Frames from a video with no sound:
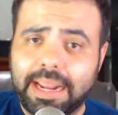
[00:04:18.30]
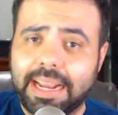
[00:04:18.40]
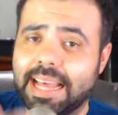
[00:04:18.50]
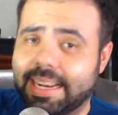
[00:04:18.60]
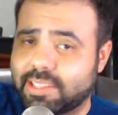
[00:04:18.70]
Bem,
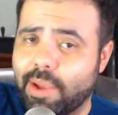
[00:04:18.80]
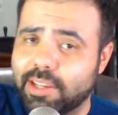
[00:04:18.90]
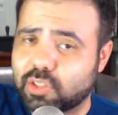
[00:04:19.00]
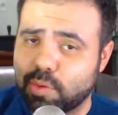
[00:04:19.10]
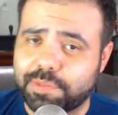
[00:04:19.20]
galera, então
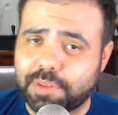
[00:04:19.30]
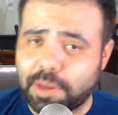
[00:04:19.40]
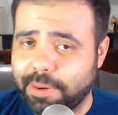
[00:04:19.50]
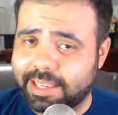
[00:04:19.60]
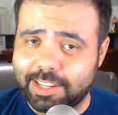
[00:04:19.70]
é isso. Eu vou ficar
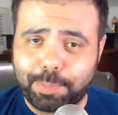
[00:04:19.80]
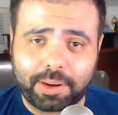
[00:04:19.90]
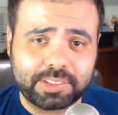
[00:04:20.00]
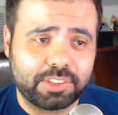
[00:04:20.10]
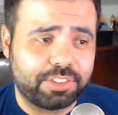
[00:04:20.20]
por aqui.
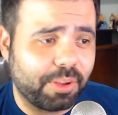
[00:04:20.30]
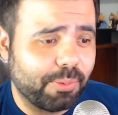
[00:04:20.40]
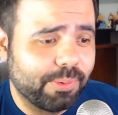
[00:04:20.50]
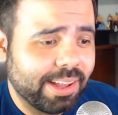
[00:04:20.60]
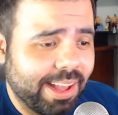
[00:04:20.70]
Espero que vocês
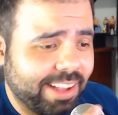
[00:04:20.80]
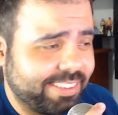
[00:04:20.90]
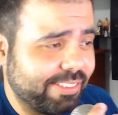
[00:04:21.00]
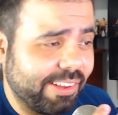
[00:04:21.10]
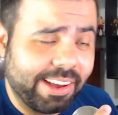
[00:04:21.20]
tenham
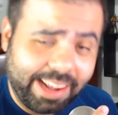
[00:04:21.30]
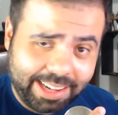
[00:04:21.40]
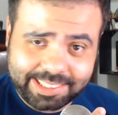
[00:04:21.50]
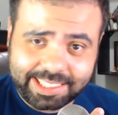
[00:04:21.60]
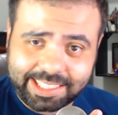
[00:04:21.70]
achado uma
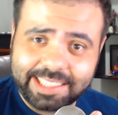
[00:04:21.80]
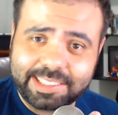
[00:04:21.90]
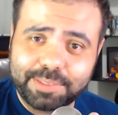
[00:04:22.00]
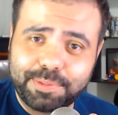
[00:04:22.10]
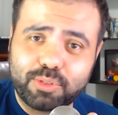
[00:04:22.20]
graça aqui
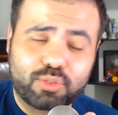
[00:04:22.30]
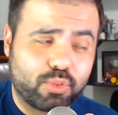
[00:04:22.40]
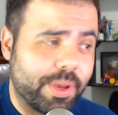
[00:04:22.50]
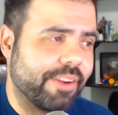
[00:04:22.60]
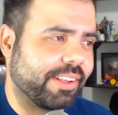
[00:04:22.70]
desse vídeo
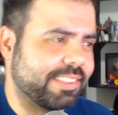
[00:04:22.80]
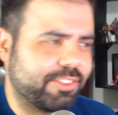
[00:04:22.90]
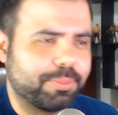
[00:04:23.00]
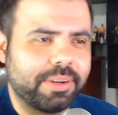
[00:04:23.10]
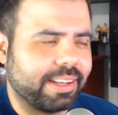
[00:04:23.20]
zoeiro. Que
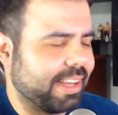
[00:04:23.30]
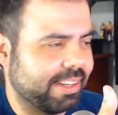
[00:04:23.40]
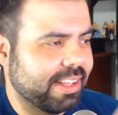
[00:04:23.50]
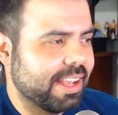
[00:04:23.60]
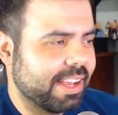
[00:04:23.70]
esses moleques...
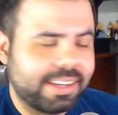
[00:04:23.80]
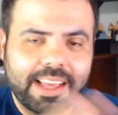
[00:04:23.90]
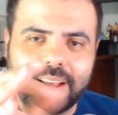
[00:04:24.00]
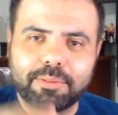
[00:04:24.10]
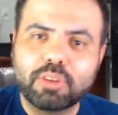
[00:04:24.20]

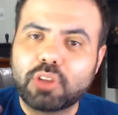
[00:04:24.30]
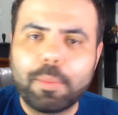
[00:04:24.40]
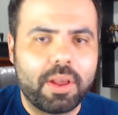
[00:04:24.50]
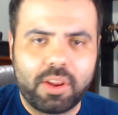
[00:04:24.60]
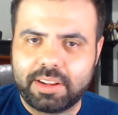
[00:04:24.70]
Eu
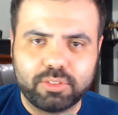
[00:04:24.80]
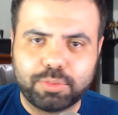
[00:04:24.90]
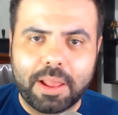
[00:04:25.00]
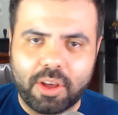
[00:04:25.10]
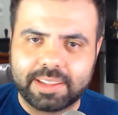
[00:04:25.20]
tenho melhor...
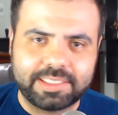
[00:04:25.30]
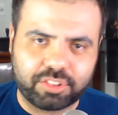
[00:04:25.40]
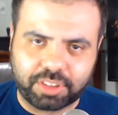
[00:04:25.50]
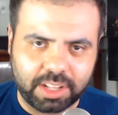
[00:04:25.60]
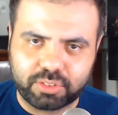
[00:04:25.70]
os melhores
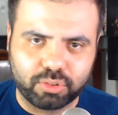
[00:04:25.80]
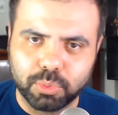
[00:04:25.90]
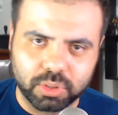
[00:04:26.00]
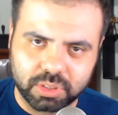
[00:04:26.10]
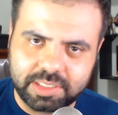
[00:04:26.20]
inscritos do
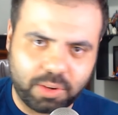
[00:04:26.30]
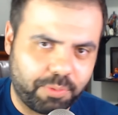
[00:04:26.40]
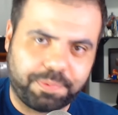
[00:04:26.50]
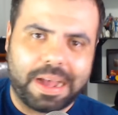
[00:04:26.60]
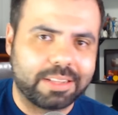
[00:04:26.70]
mundo. Isso é
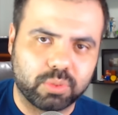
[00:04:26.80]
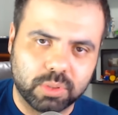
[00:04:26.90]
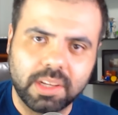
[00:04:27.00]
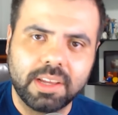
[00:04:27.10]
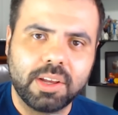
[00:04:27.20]
um
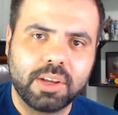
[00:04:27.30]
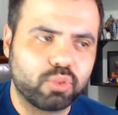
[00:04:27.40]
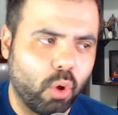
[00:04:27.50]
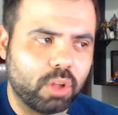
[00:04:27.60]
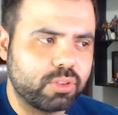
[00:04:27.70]
fato.
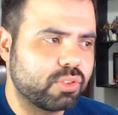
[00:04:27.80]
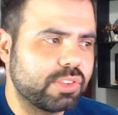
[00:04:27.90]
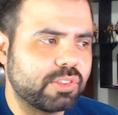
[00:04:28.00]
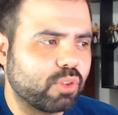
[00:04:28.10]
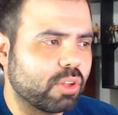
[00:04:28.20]
Todos
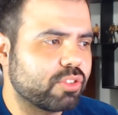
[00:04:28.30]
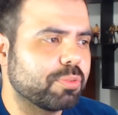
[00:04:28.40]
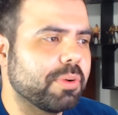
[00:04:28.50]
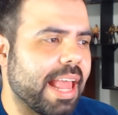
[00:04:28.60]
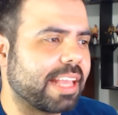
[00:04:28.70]
os, todos
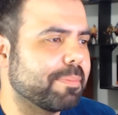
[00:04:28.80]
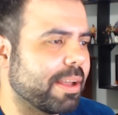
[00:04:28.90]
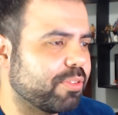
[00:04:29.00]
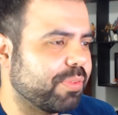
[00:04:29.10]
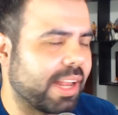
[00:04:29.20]
os moleques
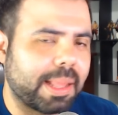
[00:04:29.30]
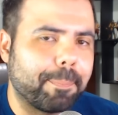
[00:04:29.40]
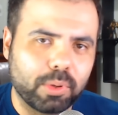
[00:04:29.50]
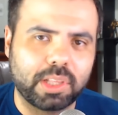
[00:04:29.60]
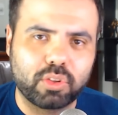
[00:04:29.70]
mais filha
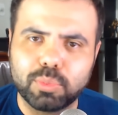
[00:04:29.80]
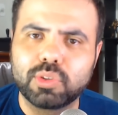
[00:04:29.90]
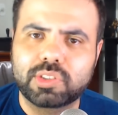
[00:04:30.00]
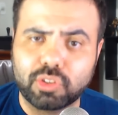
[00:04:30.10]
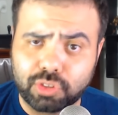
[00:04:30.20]
da puta do
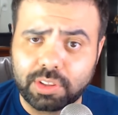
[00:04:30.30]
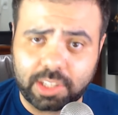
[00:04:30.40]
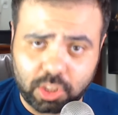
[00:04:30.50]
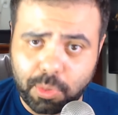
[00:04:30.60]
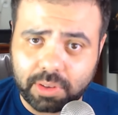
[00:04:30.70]
mundo são inscritos
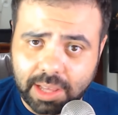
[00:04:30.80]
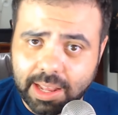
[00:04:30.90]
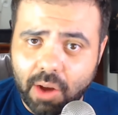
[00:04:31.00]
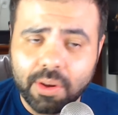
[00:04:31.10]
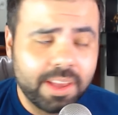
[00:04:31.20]
aqui no meu
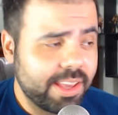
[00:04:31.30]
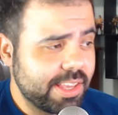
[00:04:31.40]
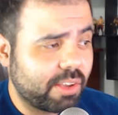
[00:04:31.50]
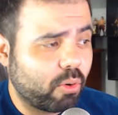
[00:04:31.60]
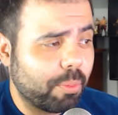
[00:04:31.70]
canal
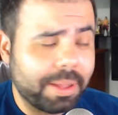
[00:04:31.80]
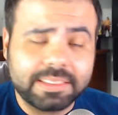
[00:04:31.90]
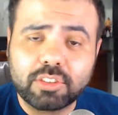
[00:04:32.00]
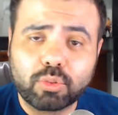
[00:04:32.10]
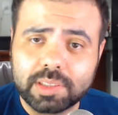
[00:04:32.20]
e
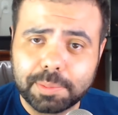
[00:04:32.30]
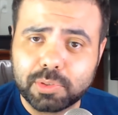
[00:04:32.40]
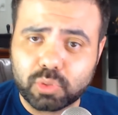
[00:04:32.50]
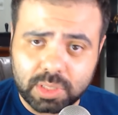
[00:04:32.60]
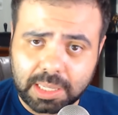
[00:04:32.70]
comentam essas coisas
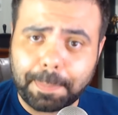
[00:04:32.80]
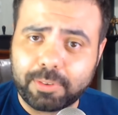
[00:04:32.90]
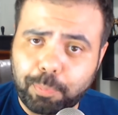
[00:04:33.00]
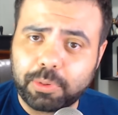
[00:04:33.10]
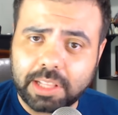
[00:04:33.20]
absurdas aqui
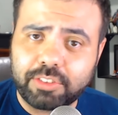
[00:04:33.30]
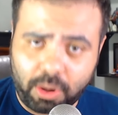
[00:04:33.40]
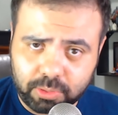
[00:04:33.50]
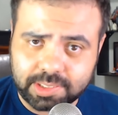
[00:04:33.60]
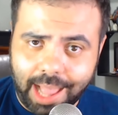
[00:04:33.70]
pra gente poder
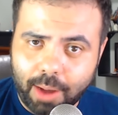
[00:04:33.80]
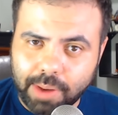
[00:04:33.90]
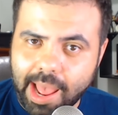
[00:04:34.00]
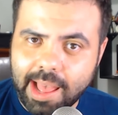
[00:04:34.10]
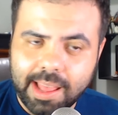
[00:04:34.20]
tirar um
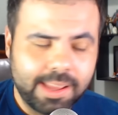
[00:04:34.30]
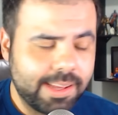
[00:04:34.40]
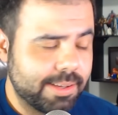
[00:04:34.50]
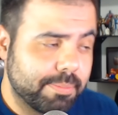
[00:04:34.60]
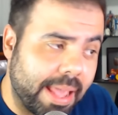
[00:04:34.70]
sarro, né?
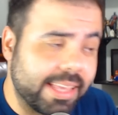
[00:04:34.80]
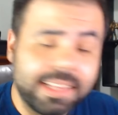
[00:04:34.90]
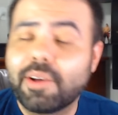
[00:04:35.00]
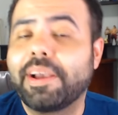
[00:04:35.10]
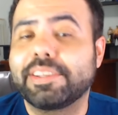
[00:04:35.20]
Bem,
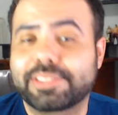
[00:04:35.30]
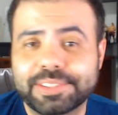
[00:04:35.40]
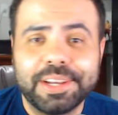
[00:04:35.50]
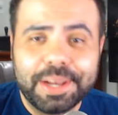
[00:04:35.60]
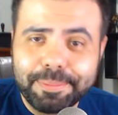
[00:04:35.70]
então é
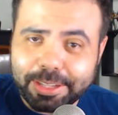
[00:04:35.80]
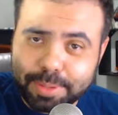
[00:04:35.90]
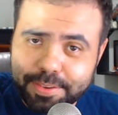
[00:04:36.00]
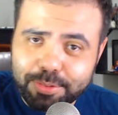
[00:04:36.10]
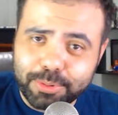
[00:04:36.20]
isso.
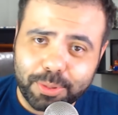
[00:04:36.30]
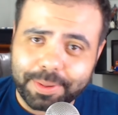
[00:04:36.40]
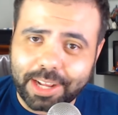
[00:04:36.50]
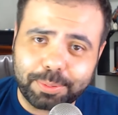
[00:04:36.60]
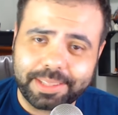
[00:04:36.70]
Mais uma vez, muito
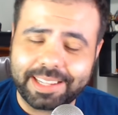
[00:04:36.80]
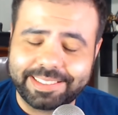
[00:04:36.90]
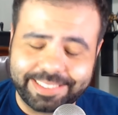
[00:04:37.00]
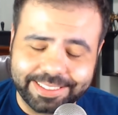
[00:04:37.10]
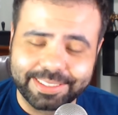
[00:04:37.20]
obrigado por ter
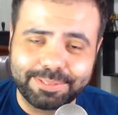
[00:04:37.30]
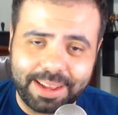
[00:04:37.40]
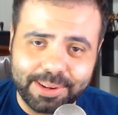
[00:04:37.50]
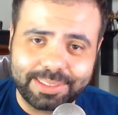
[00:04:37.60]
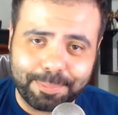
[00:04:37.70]
assistido.
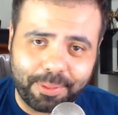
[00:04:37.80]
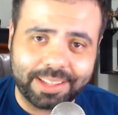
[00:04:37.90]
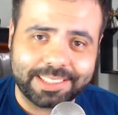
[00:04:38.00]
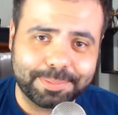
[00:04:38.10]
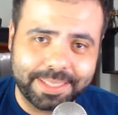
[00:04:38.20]
Valeu, até a
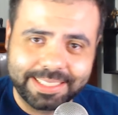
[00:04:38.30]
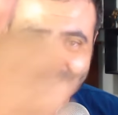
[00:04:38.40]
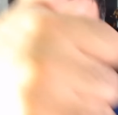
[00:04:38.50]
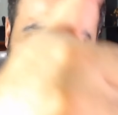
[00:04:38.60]
próxima.